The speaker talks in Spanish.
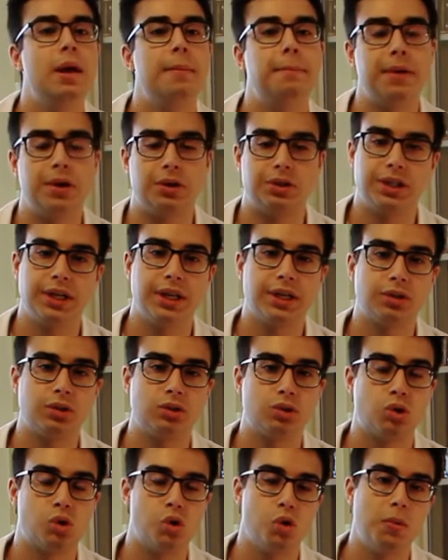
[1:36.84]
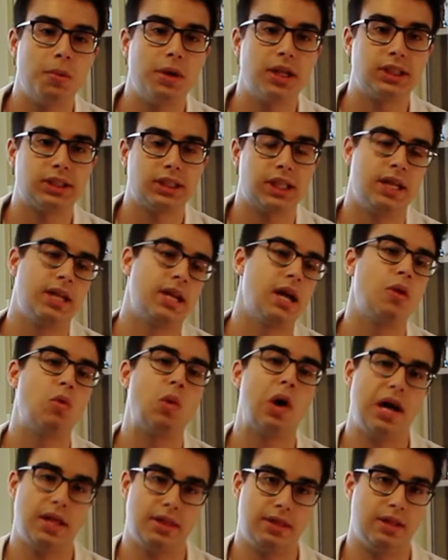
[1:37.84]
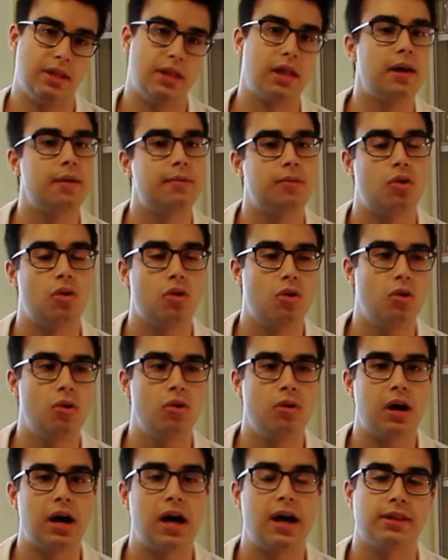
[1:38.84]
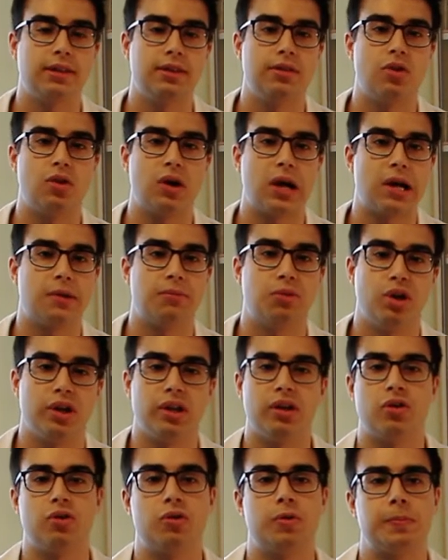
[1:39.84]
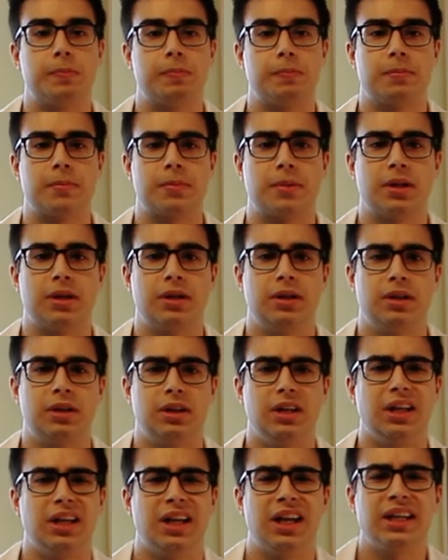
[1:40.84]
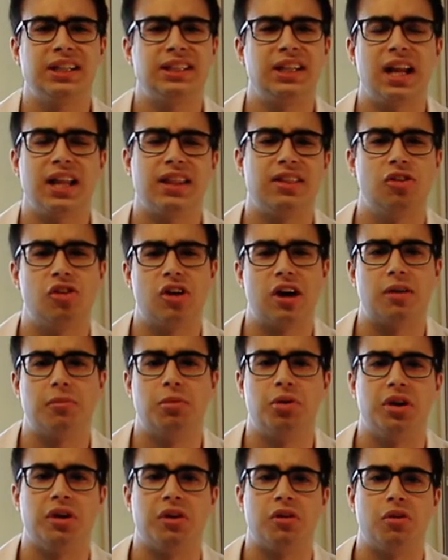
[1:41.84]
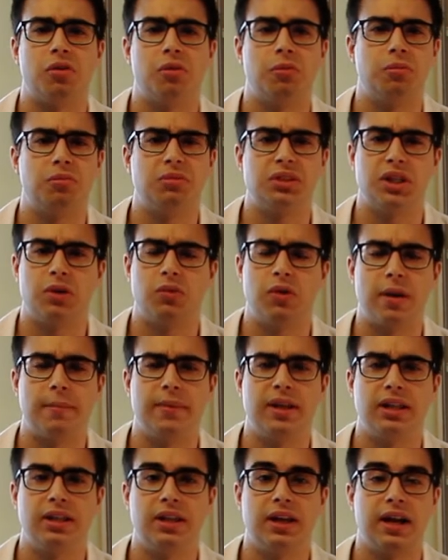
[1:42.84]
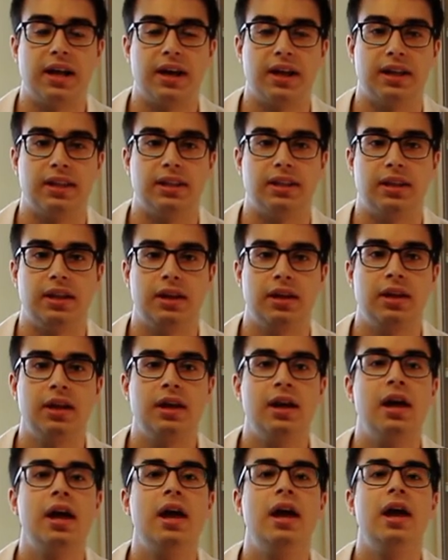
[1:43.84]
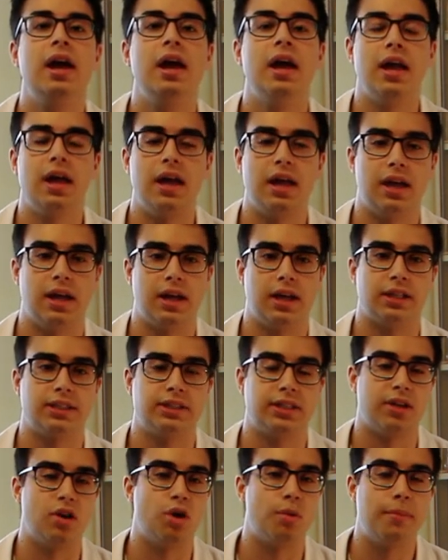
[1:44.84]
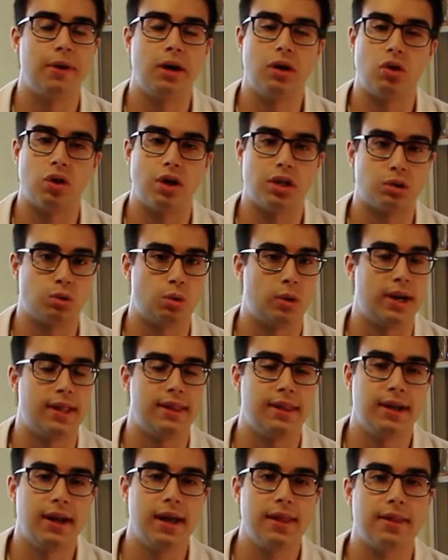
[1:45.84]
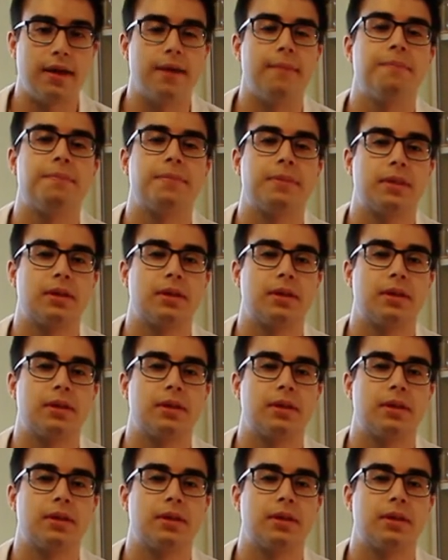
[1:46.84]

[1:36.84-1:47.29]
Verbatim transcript: pero sí que son solubles en agua ácida, o ácido carbónico. ¿Y qué es el ácido carbónico? Seguramente a la gente eh, este nombre no le suene de nada.